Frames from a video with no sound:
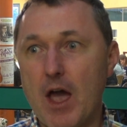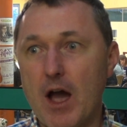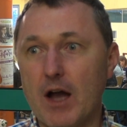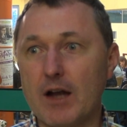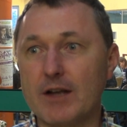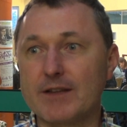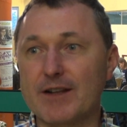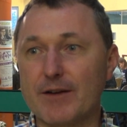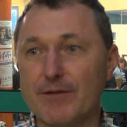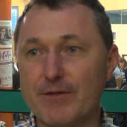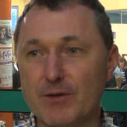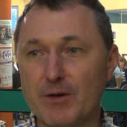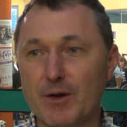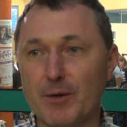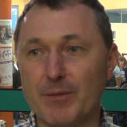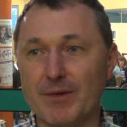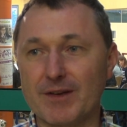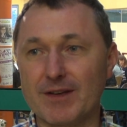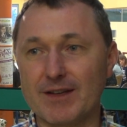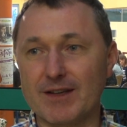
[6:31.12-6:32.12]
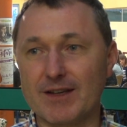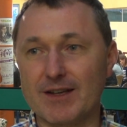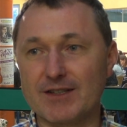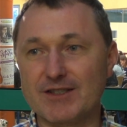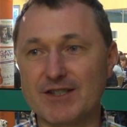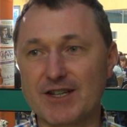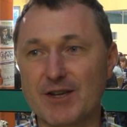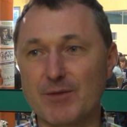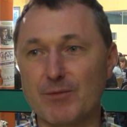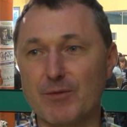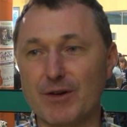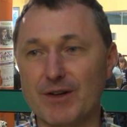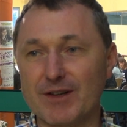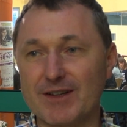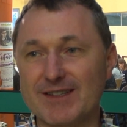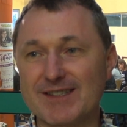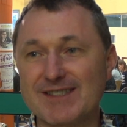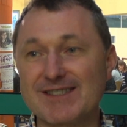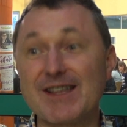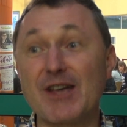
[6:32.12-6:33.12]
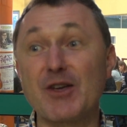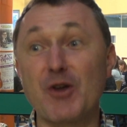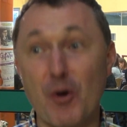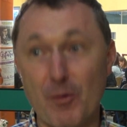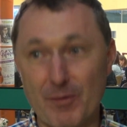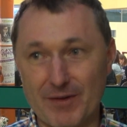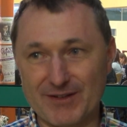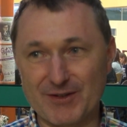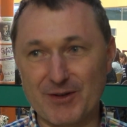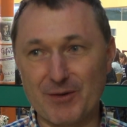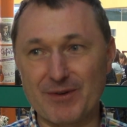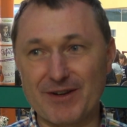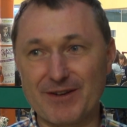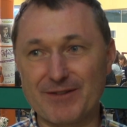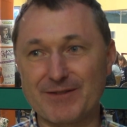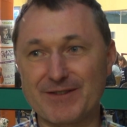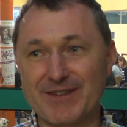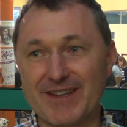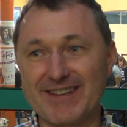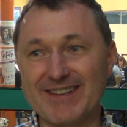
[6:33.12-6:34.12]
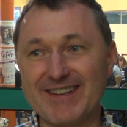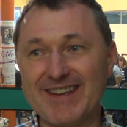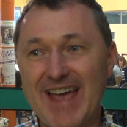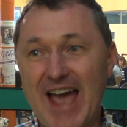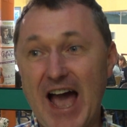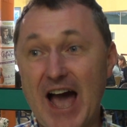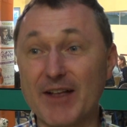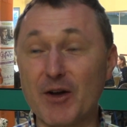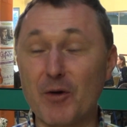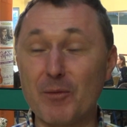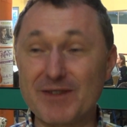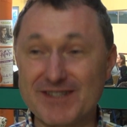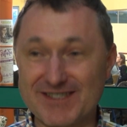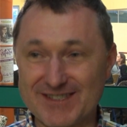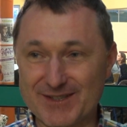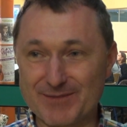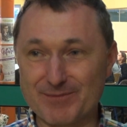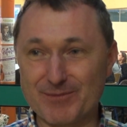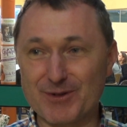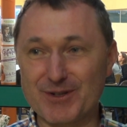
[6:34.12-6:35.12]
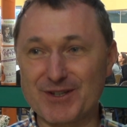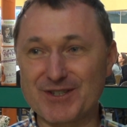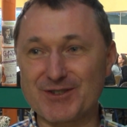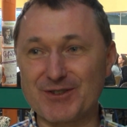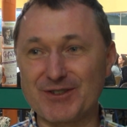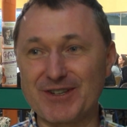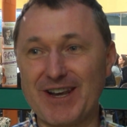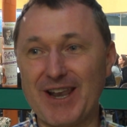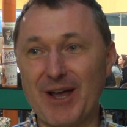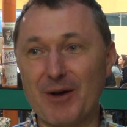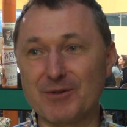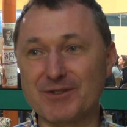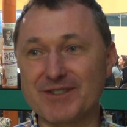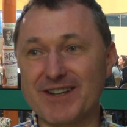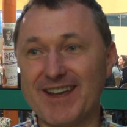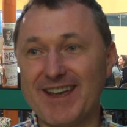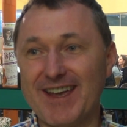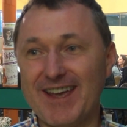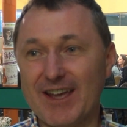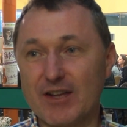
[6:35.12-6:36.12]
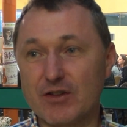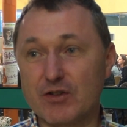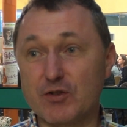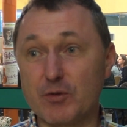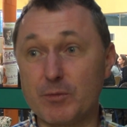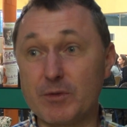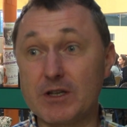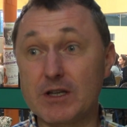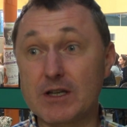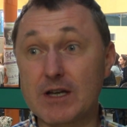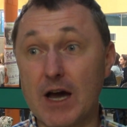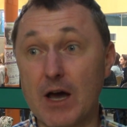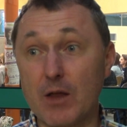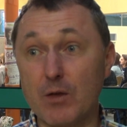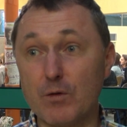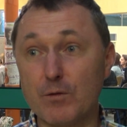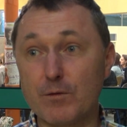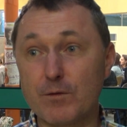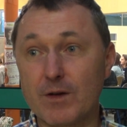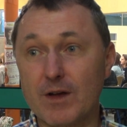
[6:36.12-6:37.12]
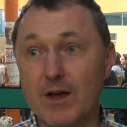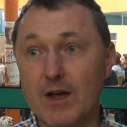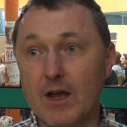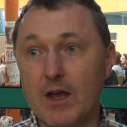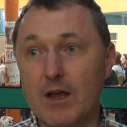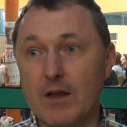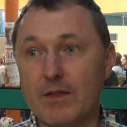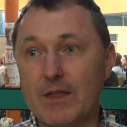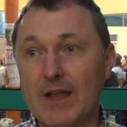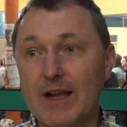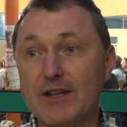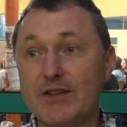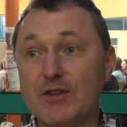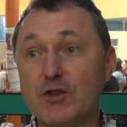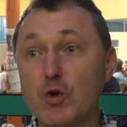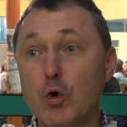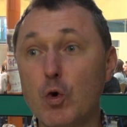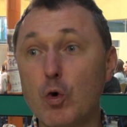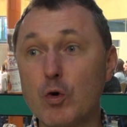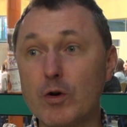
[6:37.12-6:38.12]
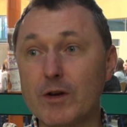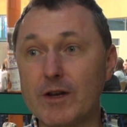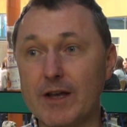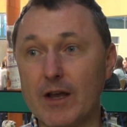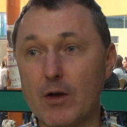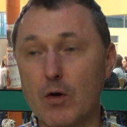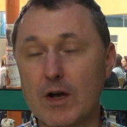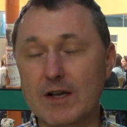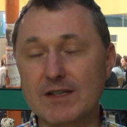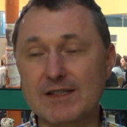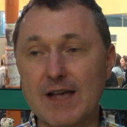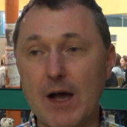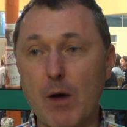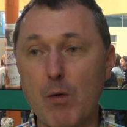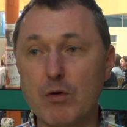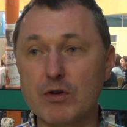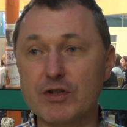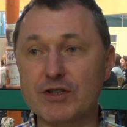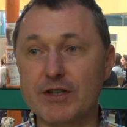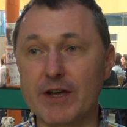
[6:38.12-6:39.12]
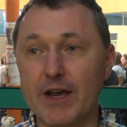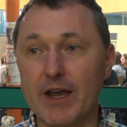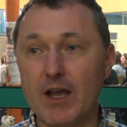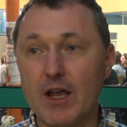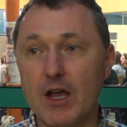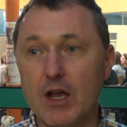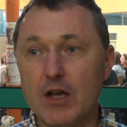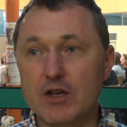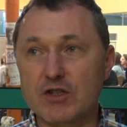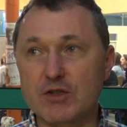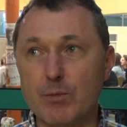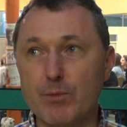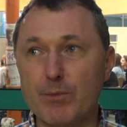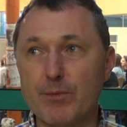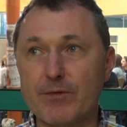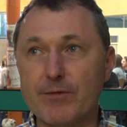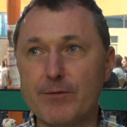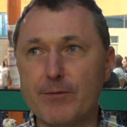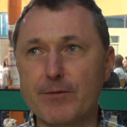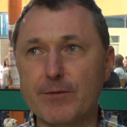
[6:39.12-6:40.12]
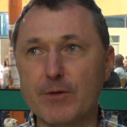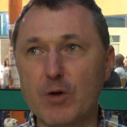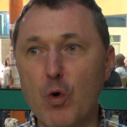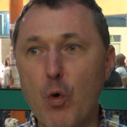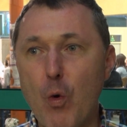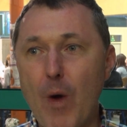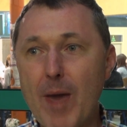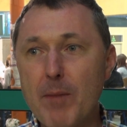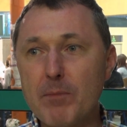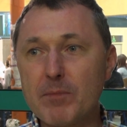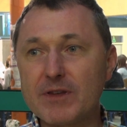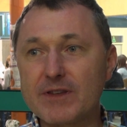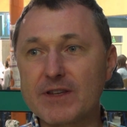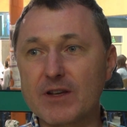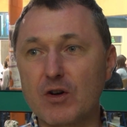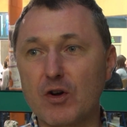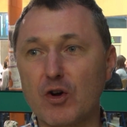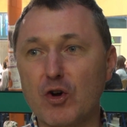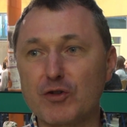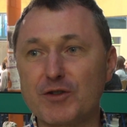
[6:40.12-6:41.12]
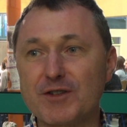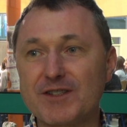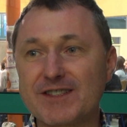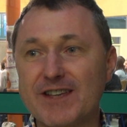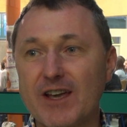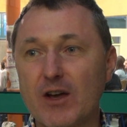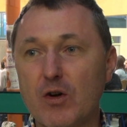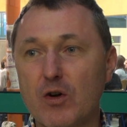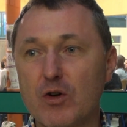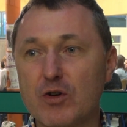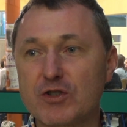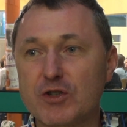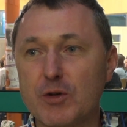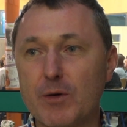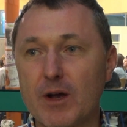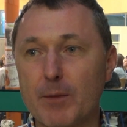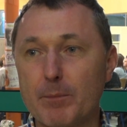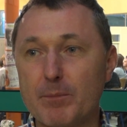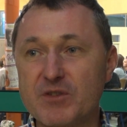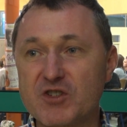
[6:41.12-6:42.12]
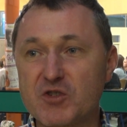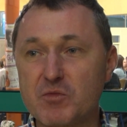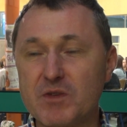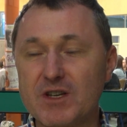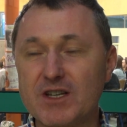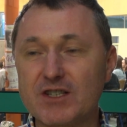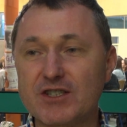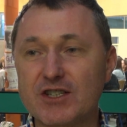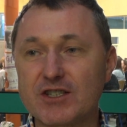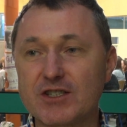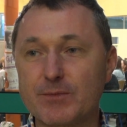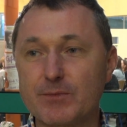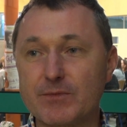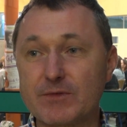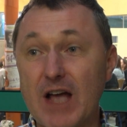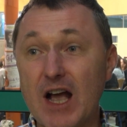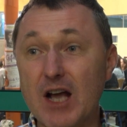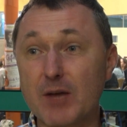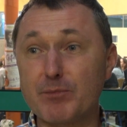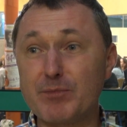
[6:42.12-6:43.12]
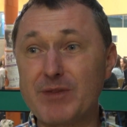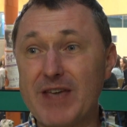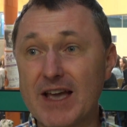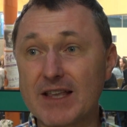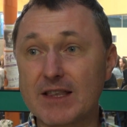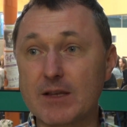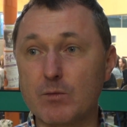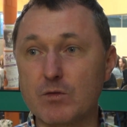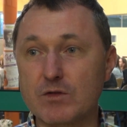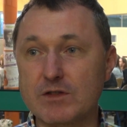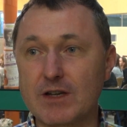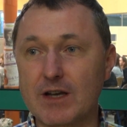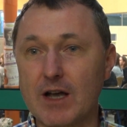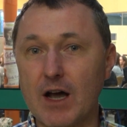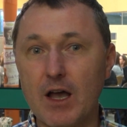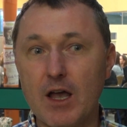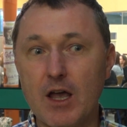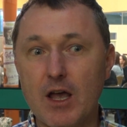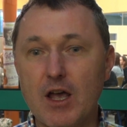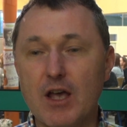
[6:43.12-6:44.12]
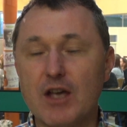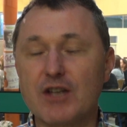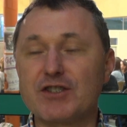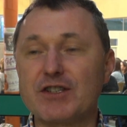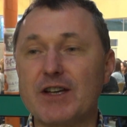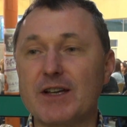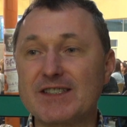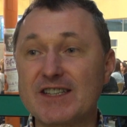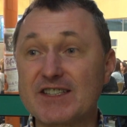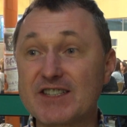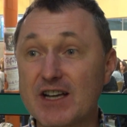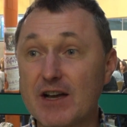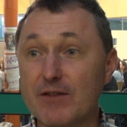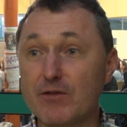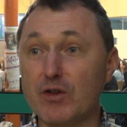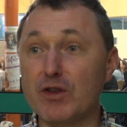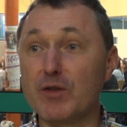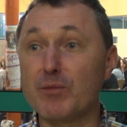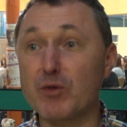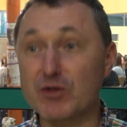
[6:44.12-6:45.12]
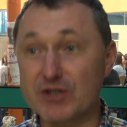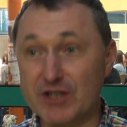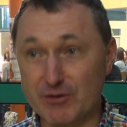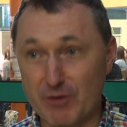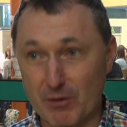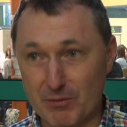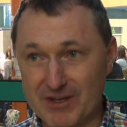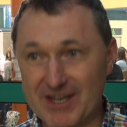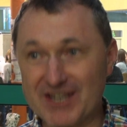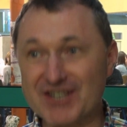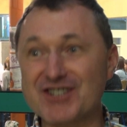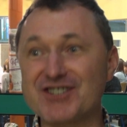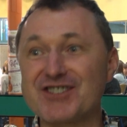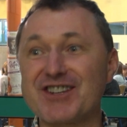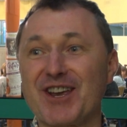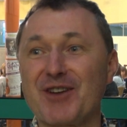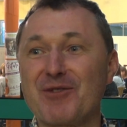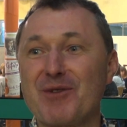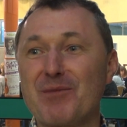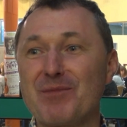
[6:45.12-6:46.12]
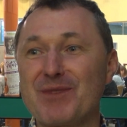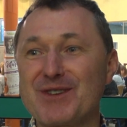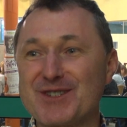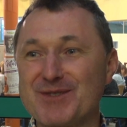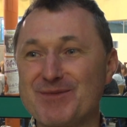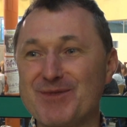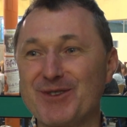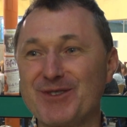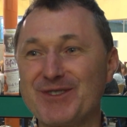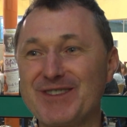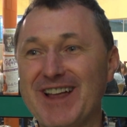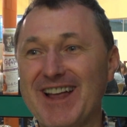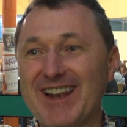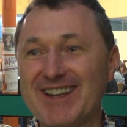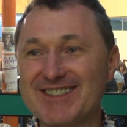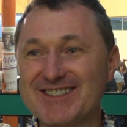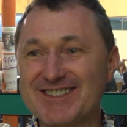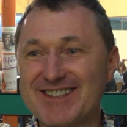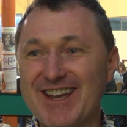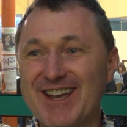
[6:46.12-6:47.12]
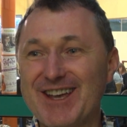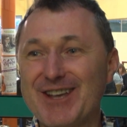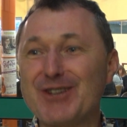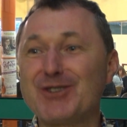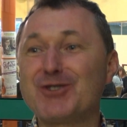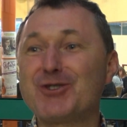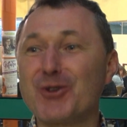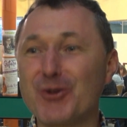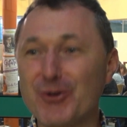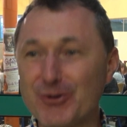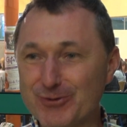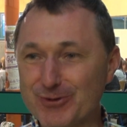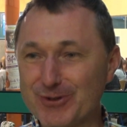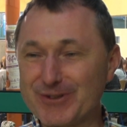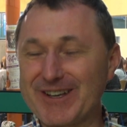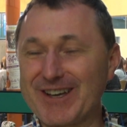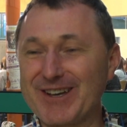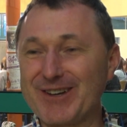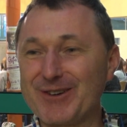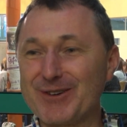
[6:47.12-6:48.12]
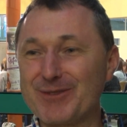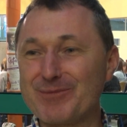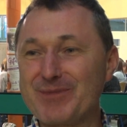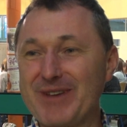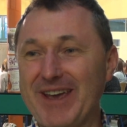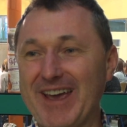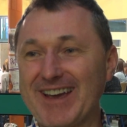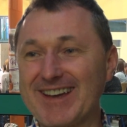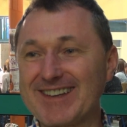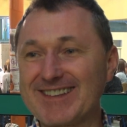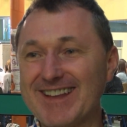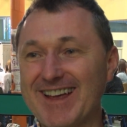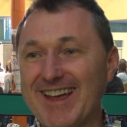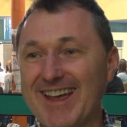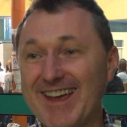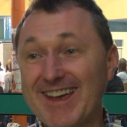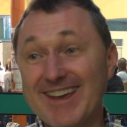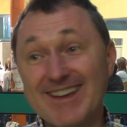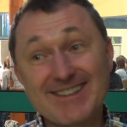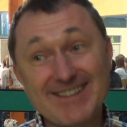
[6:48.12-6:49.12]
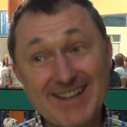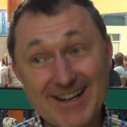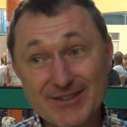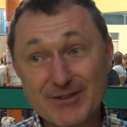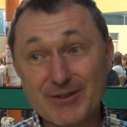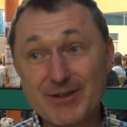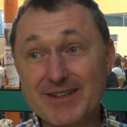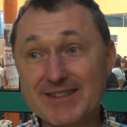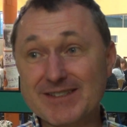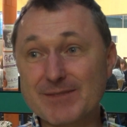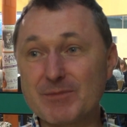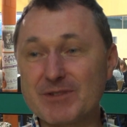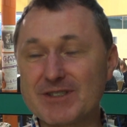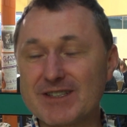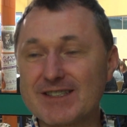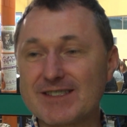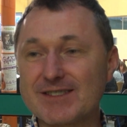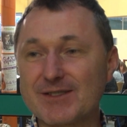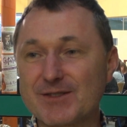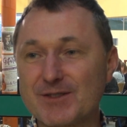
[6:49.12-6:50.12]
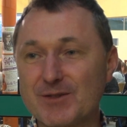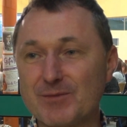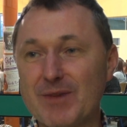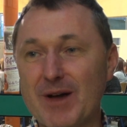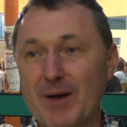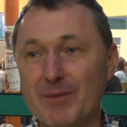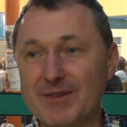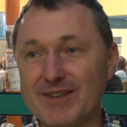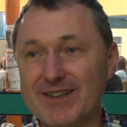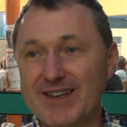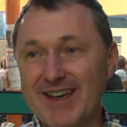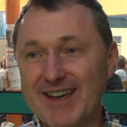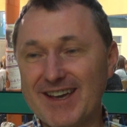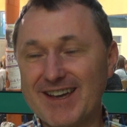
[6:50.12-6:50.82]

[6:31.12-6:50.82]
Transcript: ale trafiłem e, dzięki mojej znajomej, dobrej wtedy, a obecnie mojej żonie Laurze, do Dominikanów na liturgię. Okazało się, że w głębi tego gotyckiego kościoła brzmi gdzieś tak piękna muzyka, że ja zaciekawiony poszedłem jeszcze głębiej, żeby odnaleźć źródło tego piękna. I tak to jest, myślę, z osobami